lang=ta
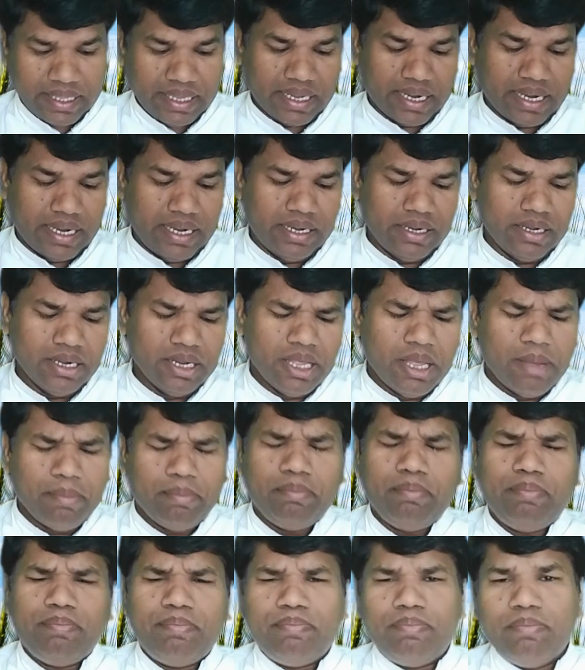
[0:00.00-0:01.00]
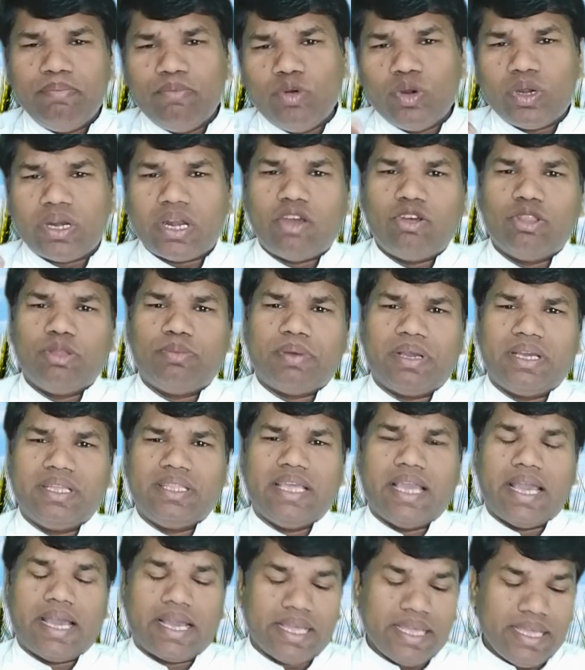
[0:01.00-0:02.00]
கதைகள் மூன்றாவது
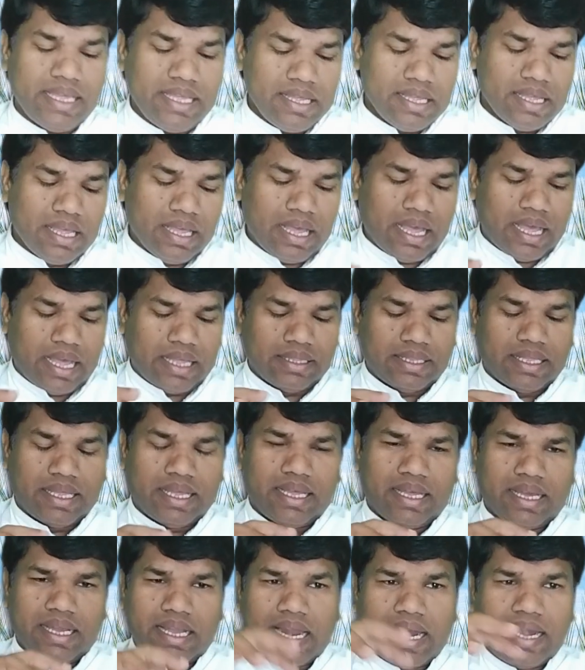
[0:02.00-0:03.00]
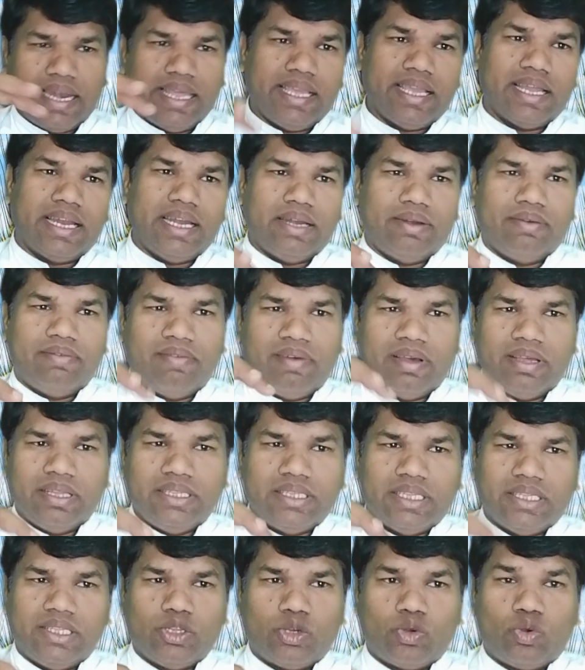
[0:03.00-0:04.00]
பகுதியாக அந்த கலைகள்
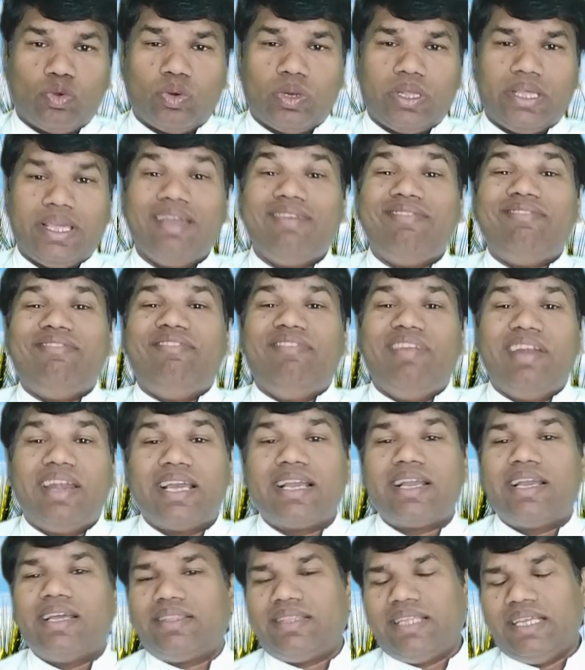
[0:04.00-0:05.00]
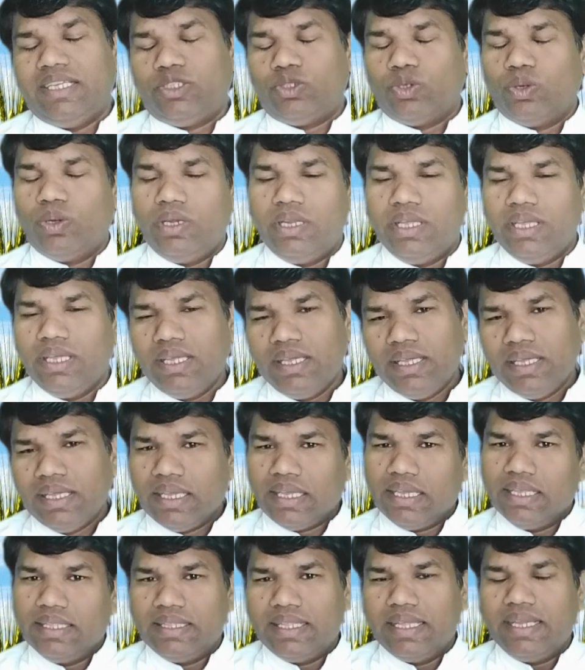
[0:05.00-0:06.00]
வந்ததுக்குரிய விளக்கத்தை சொல்லி
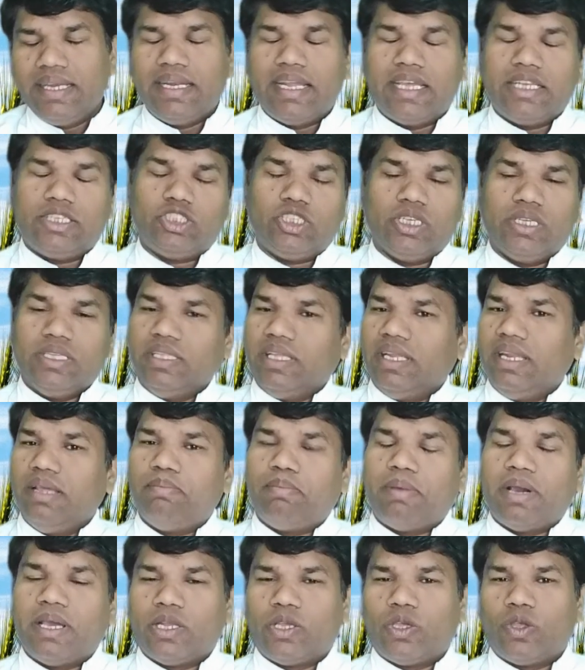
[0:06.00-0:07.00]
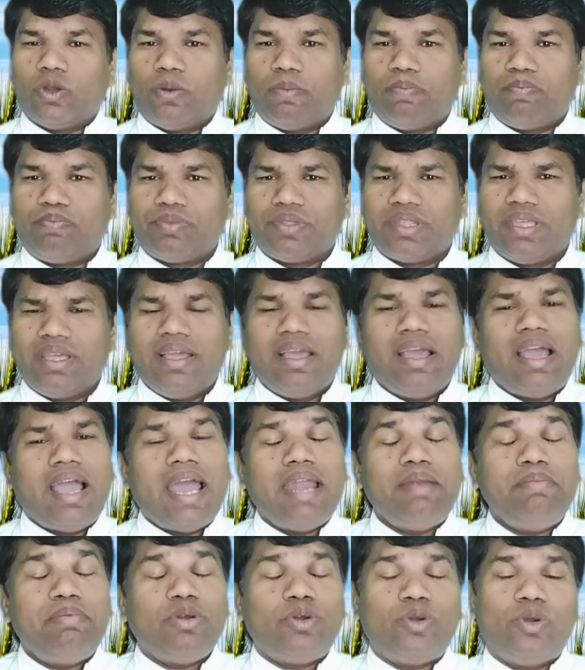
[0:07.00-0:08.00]
இந்த நற்செய்தியிலே பார்க்கிறோம்
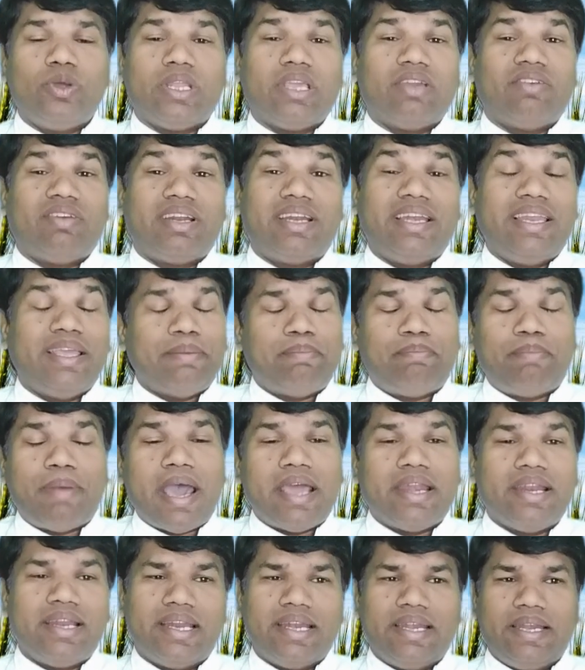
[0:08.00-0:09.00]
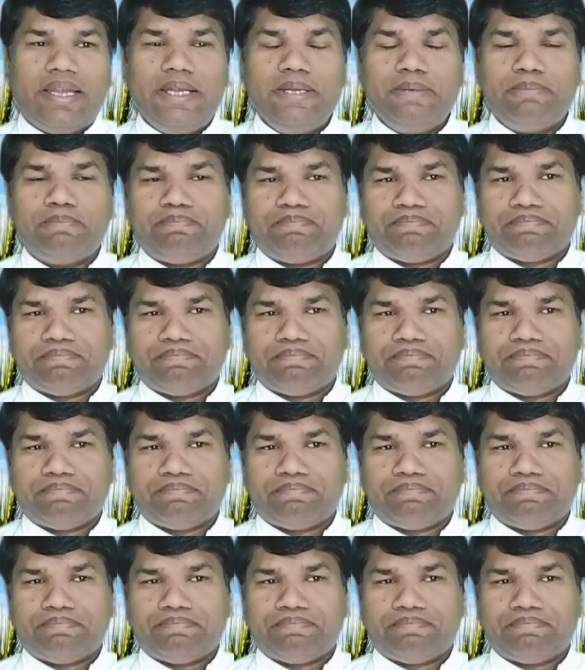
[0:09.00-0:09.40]
அன்புக்குரியவர்களே பாருங்கள்